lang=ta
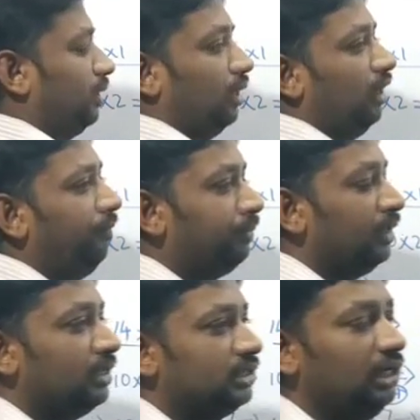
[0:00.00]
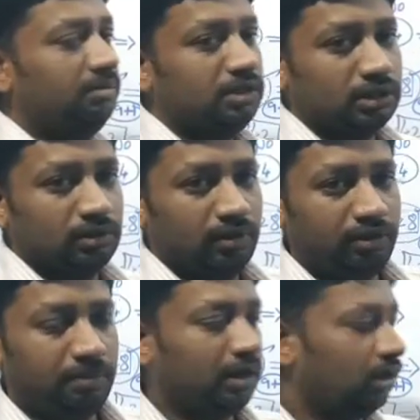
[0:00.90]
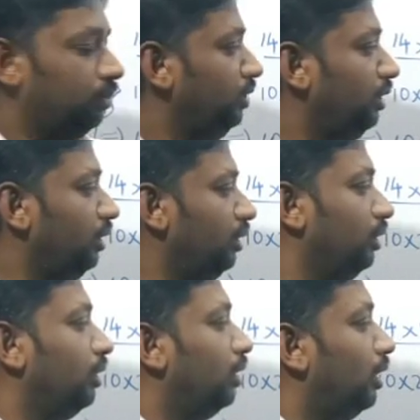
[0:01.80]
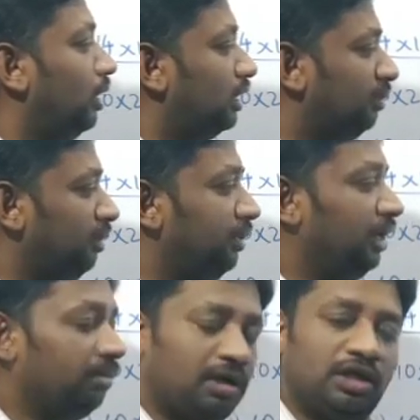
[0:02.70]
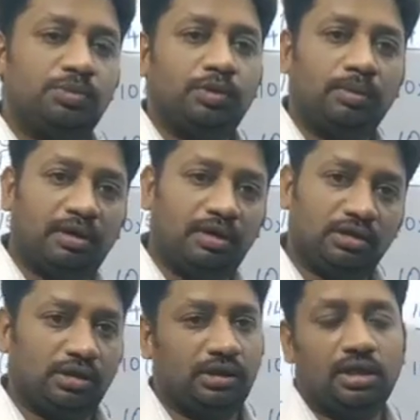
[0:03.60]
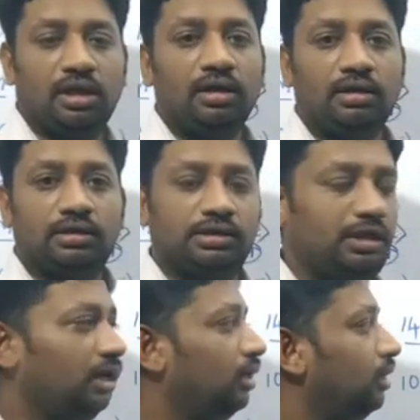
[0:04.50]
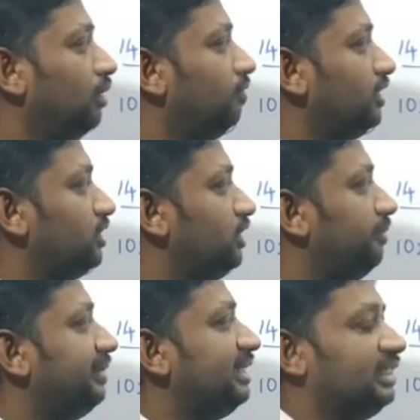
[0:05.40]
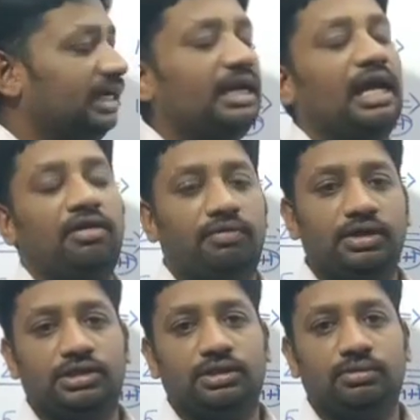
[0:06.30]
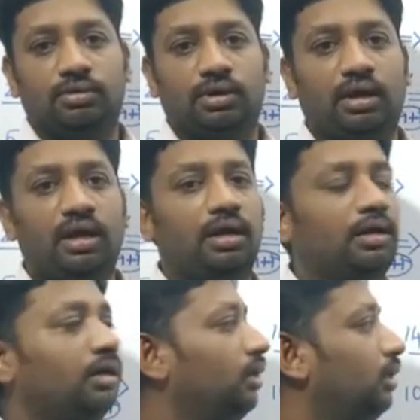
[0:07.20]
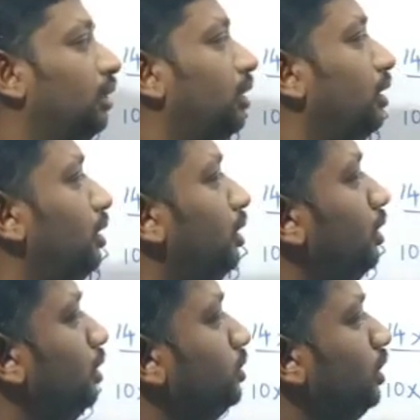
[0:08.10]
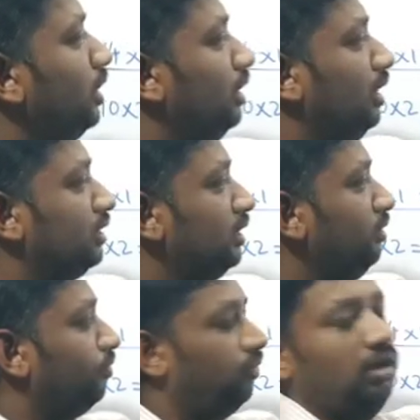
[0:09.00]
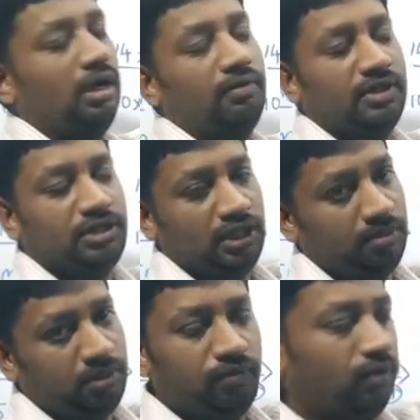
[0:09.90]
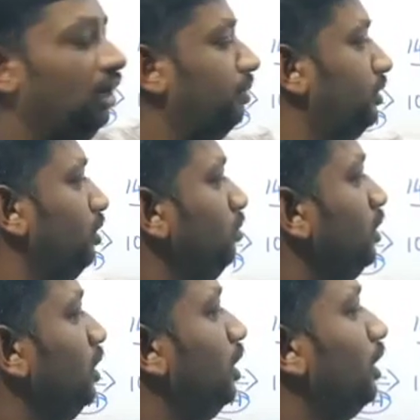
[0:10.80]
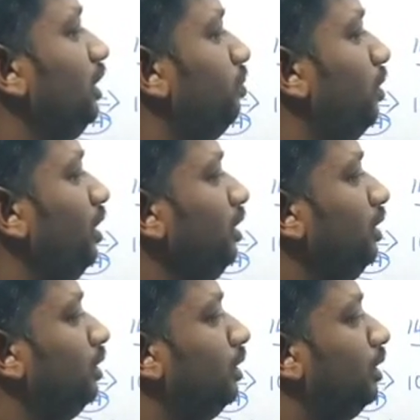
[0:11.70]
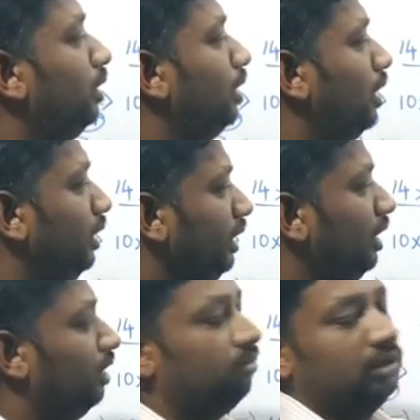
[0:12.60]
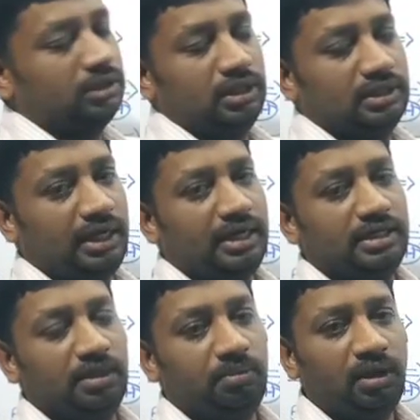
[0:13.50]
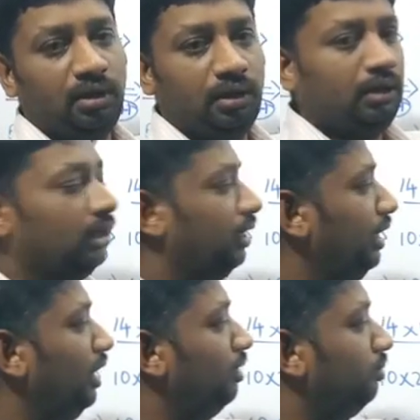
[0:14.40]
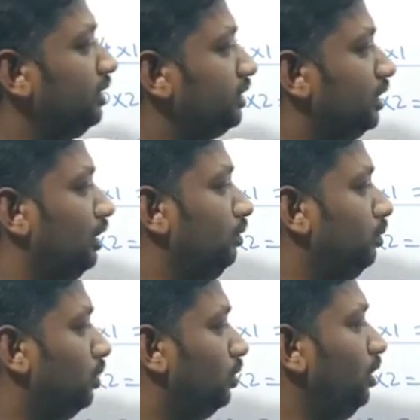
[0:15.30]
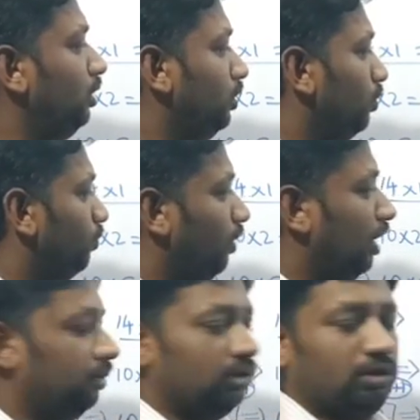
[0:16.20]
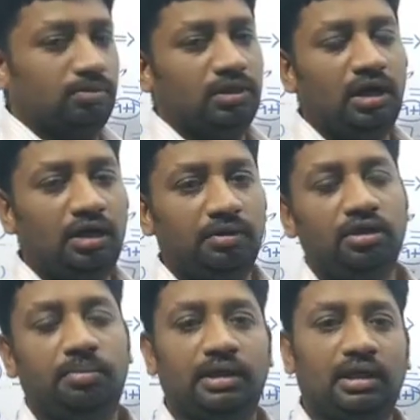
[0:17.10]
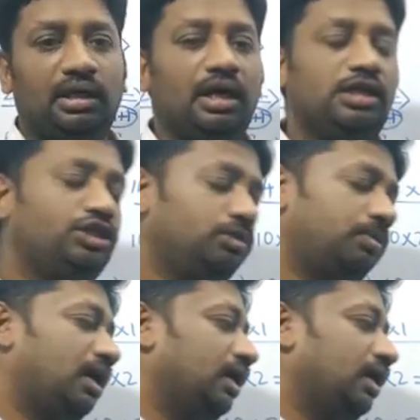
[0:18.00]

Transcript: பார்த்துடலாம் சிலபஸ் வந்து பார்க்கும்போது தமிழ் மீடியம் இங்கிலீஷ் மீடியம் ரெண்டுத்துக்கும் இதே தான் சரியா ஃபஸ்ட் சாப்டர் செட் லாங்குவேஜ் ஓகேங்களா ஸோ அந்த லெசன் ஃபுல்லாக ஃபஸ்ட் சாப்டர் ஃபுல்லாக வந்துடும் அதே போல் ரியல் நம்பர்ஸ் செகண்ட் சாப்டர் ரியல் நம்பர்ஸ் அதுவும் வந்து ஃபுல்லாக வந்துடும் தேர்டு வந்து பார்த்திங்கன்னா அல்ஜிப்ரா